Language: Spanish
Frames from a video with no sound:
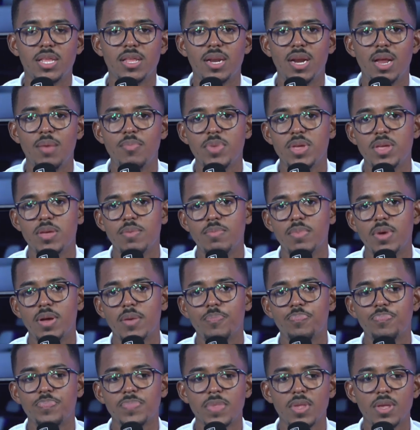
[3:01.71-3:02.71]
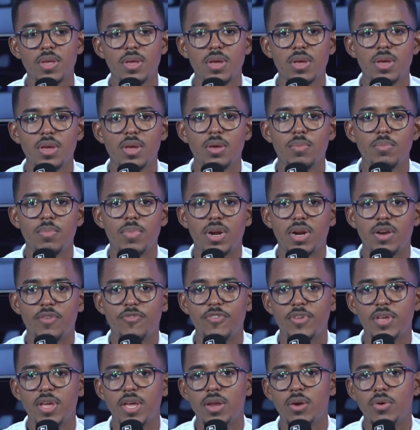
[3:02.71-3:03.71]
de la misma. Me
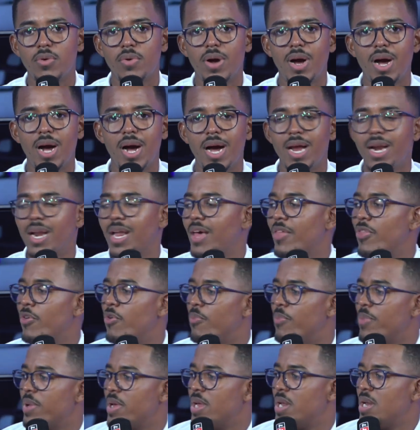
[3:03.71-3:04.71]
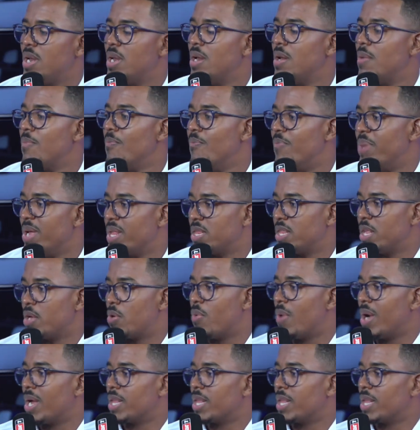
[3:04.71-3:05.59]
refiero a la 2024.